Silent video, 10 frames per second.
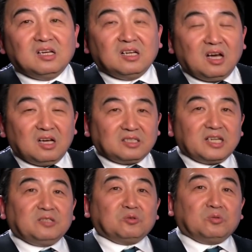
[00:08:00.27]
呃，
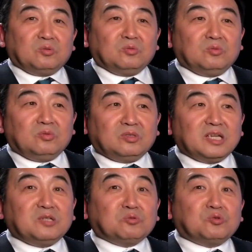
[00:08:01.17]
这种
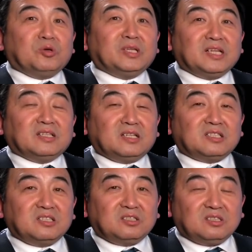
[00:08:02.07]
这种决定呢，
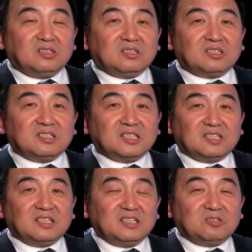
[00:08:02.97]
是是起
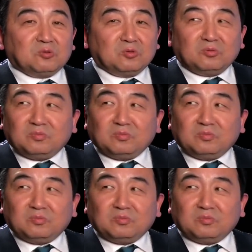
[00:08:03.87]
了一种